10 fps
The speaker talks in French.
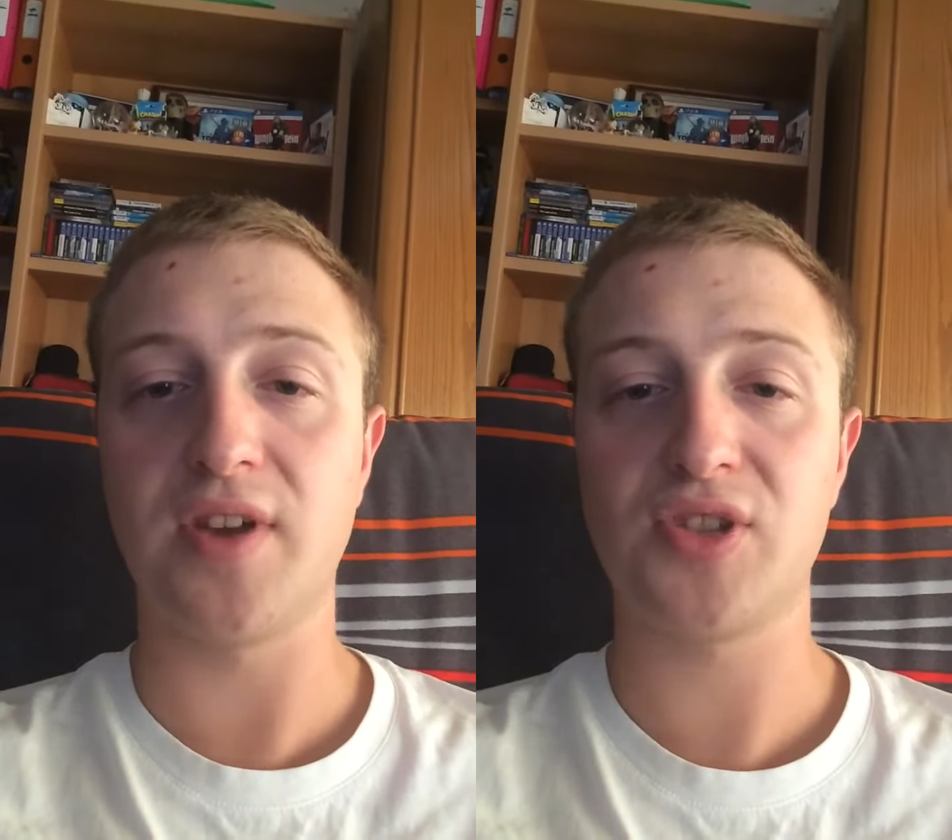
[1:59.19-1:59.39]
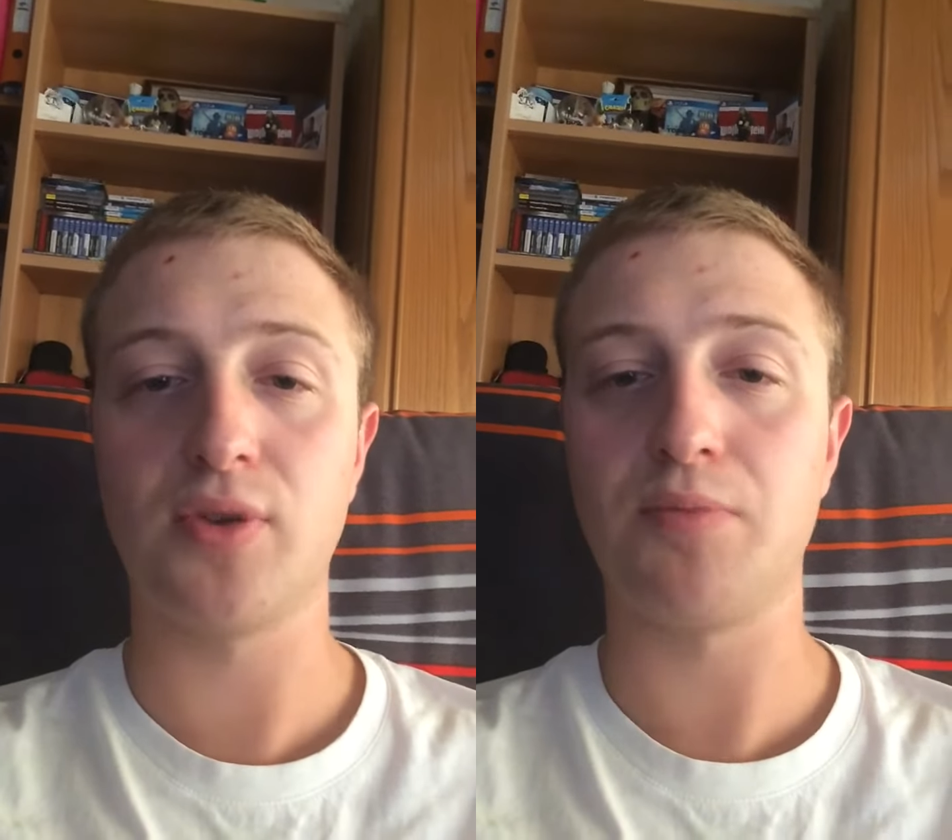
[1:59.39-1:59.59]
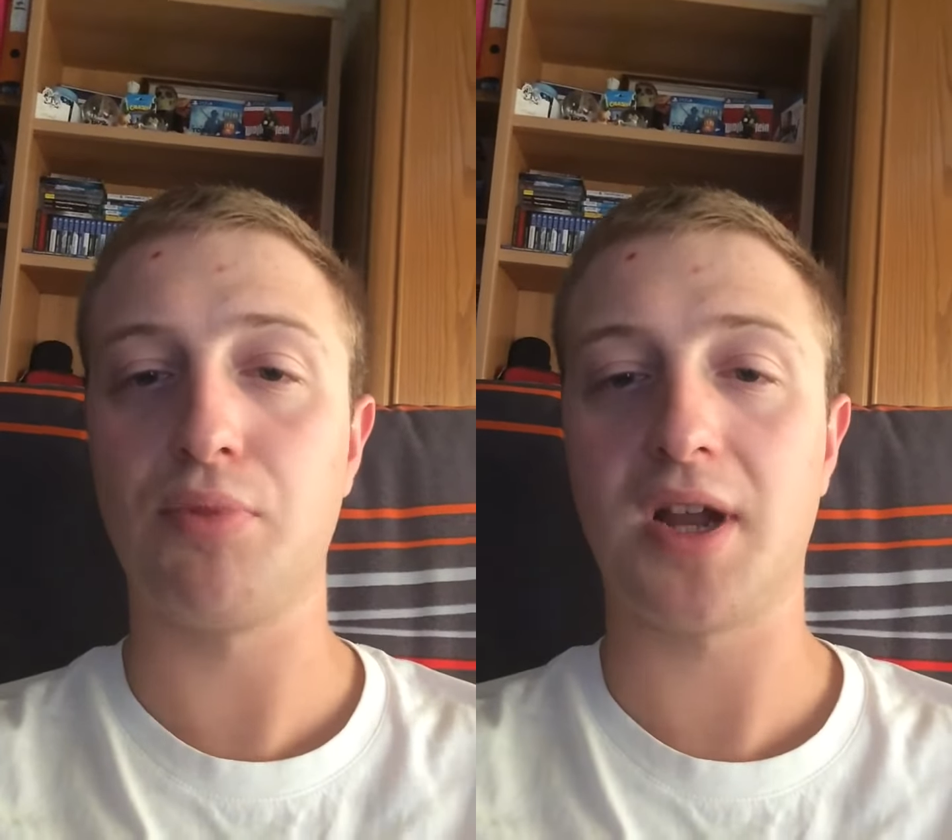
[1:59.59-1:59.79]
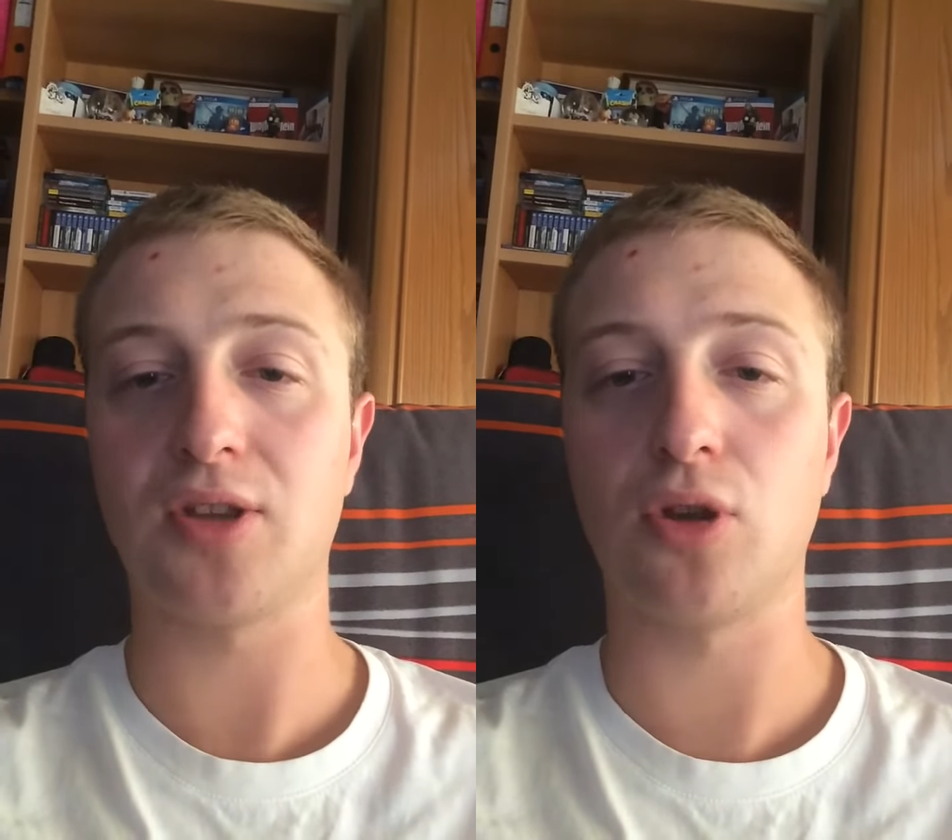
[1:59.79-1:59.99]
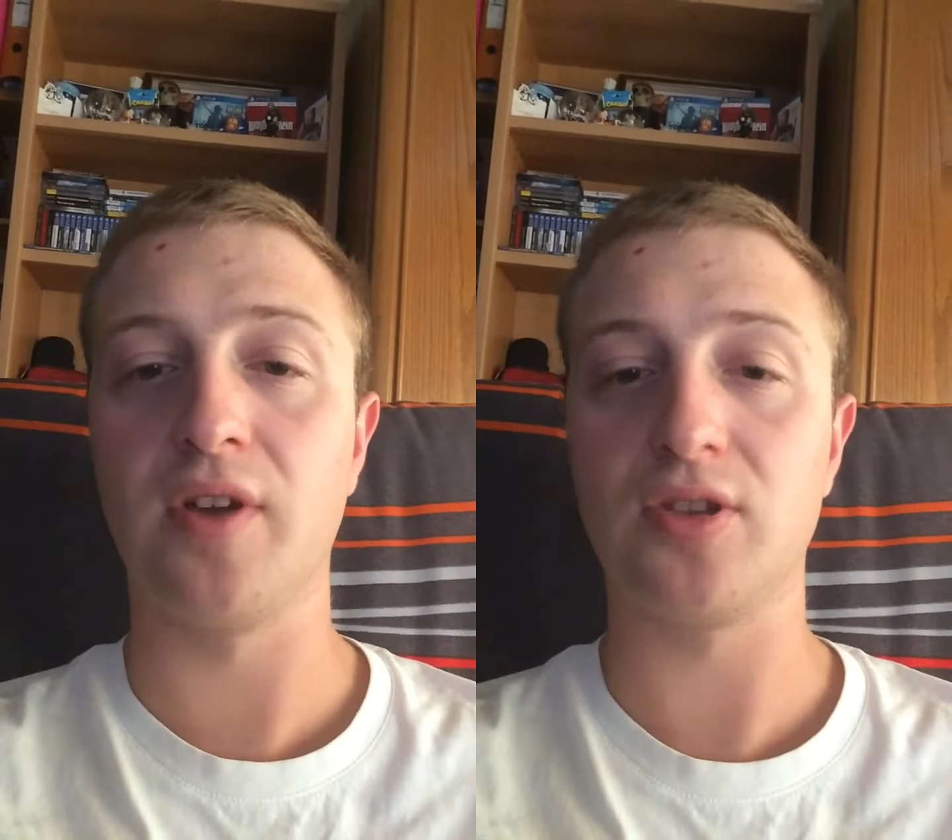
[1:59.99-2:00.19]
version
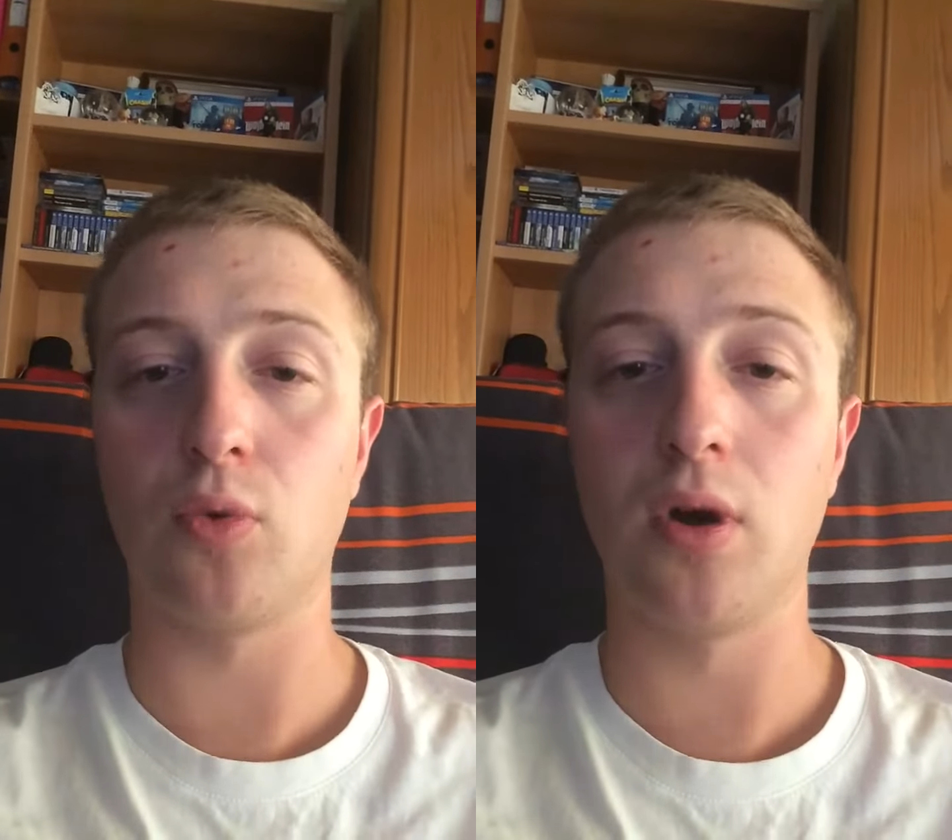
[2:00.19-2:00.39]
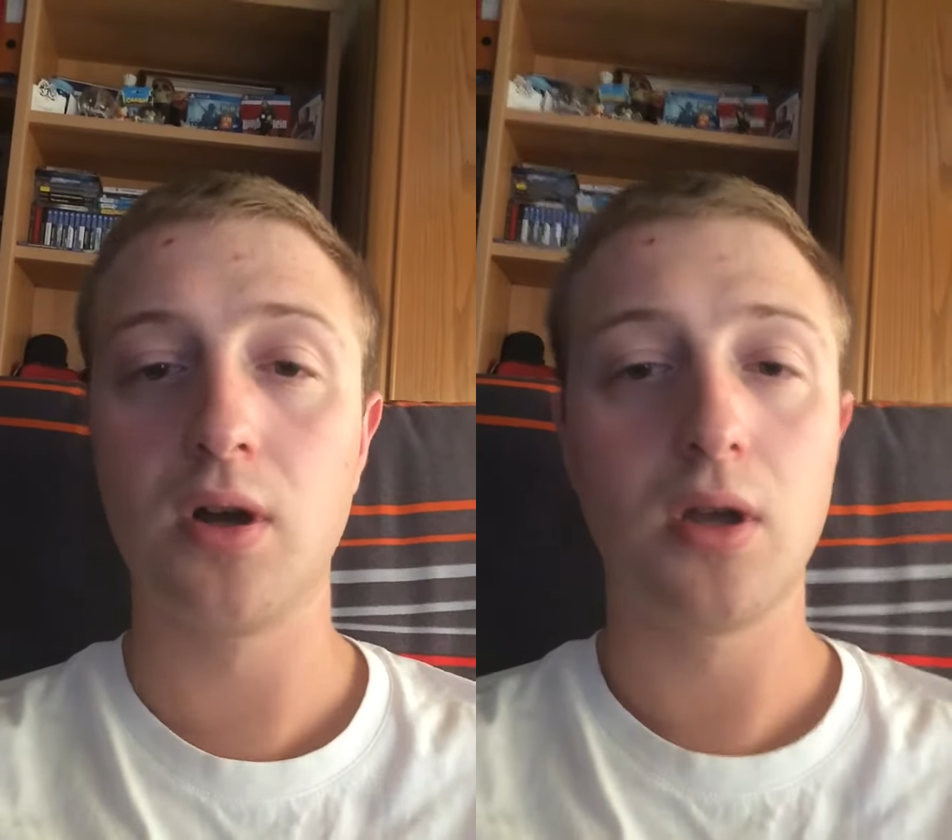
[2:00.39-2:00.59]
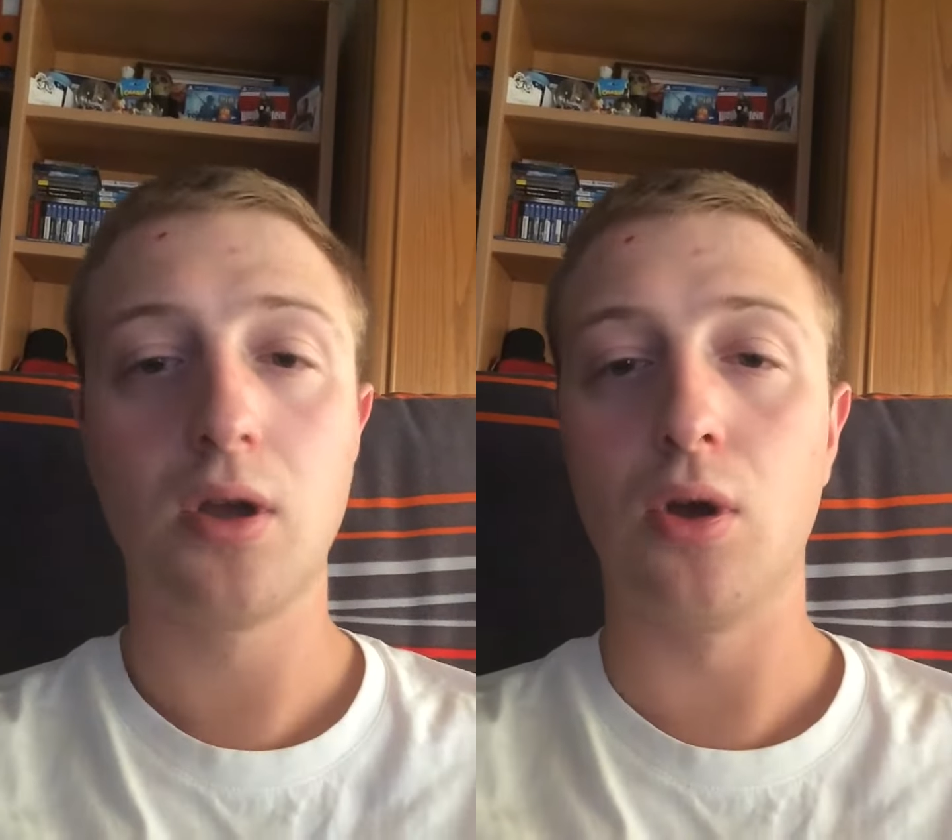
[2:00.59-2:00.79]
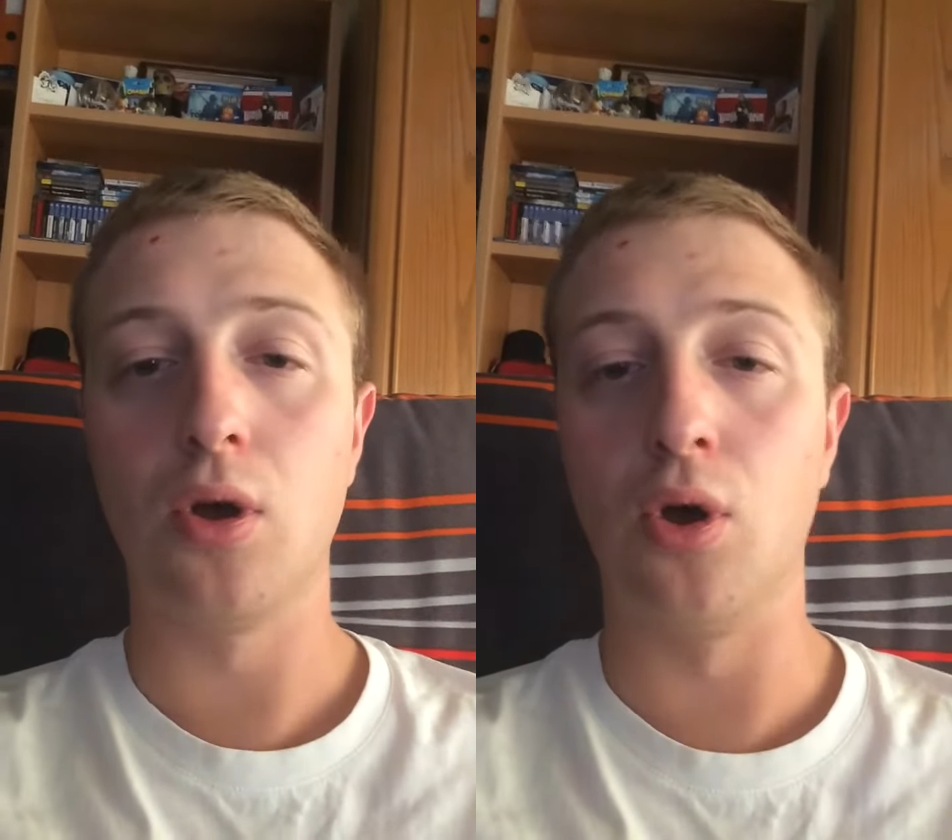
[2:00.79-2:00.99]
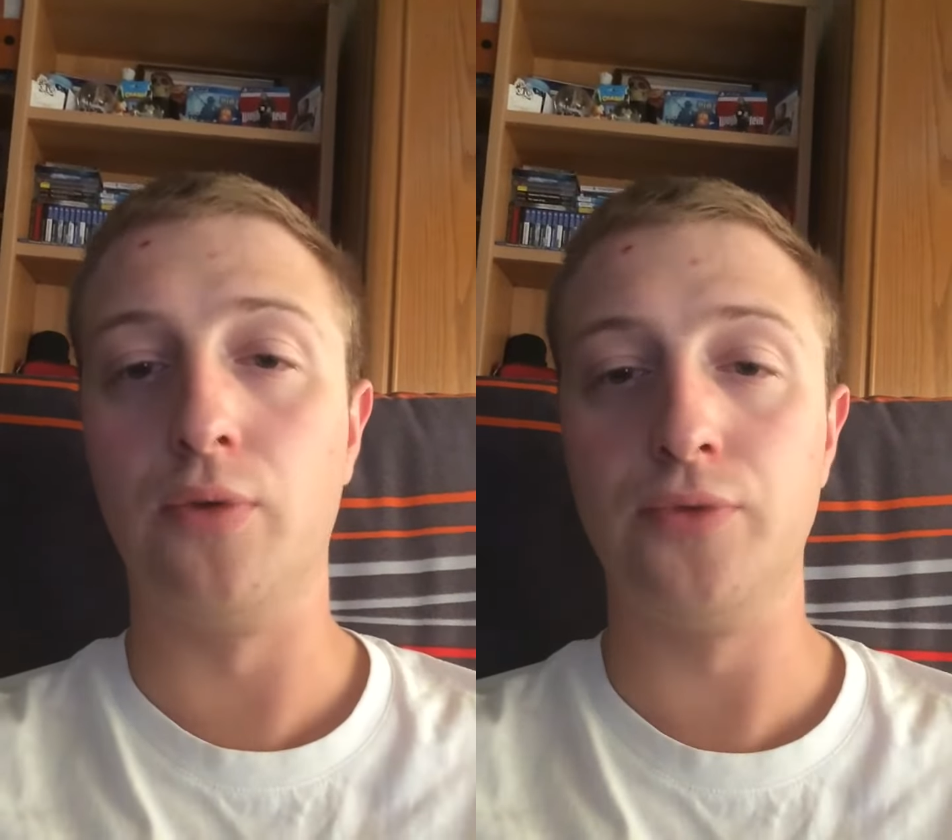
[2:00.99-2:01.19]
4.83.
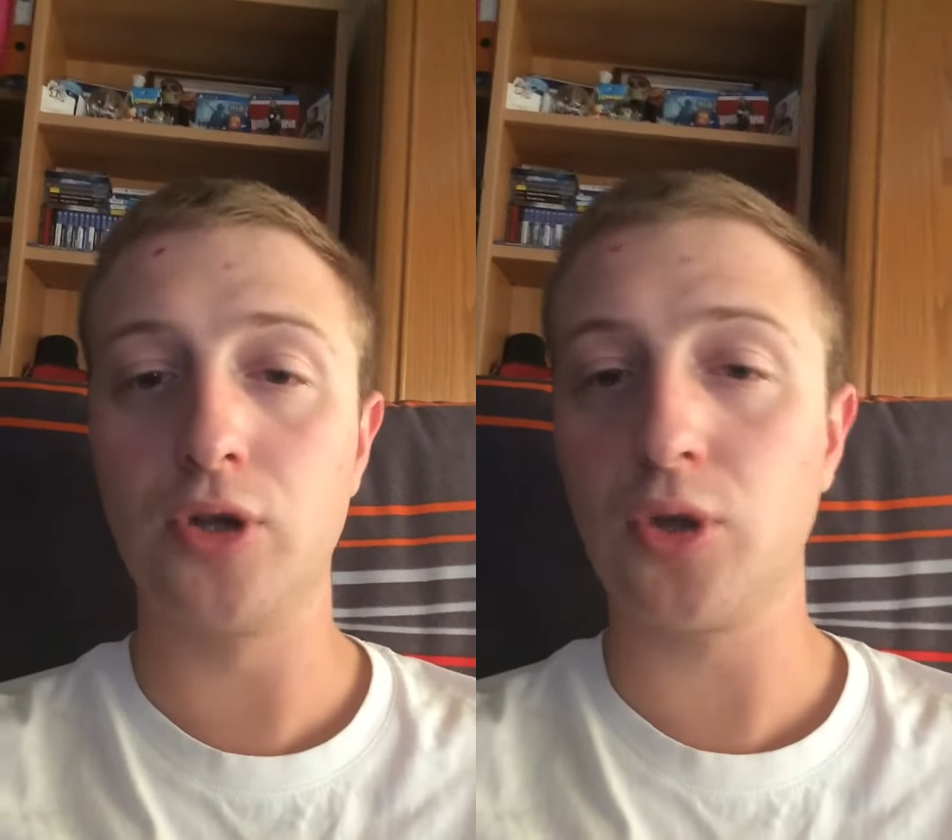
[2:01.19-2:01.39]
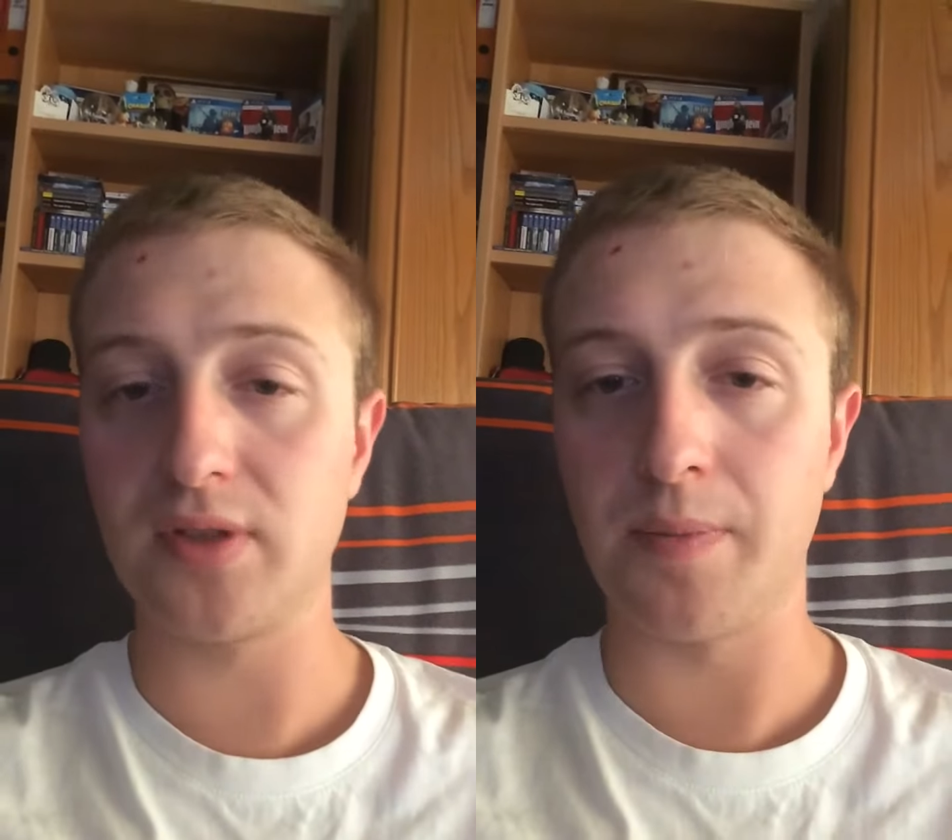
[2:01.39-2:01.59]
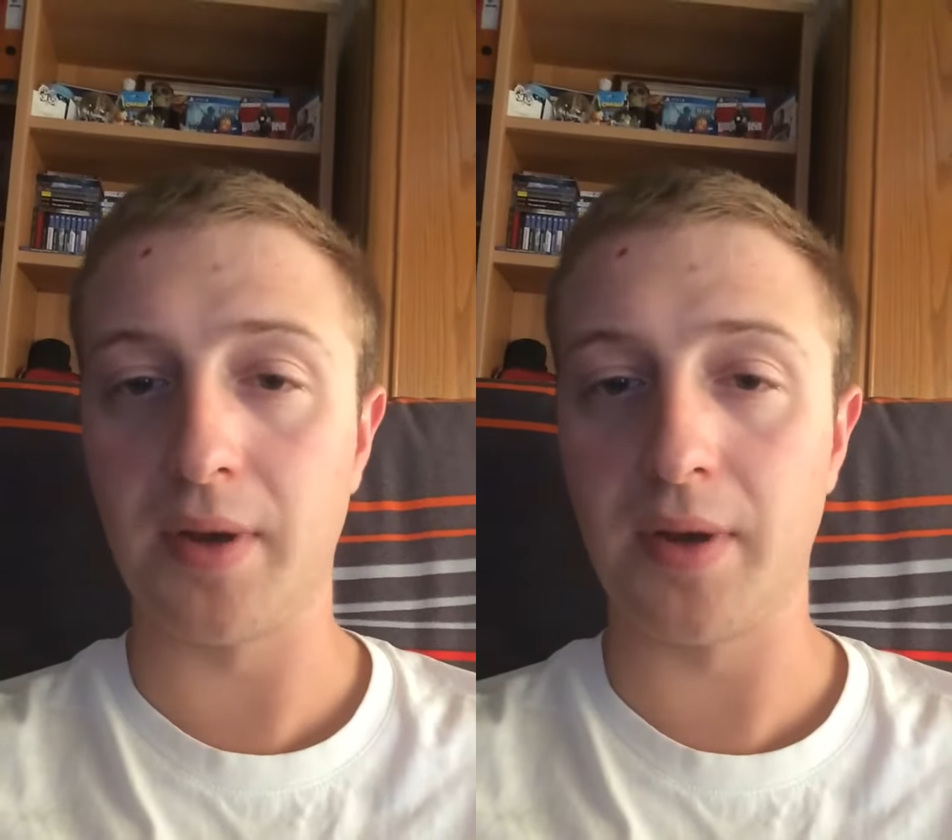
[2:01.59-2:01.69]
Euh, ne le tentez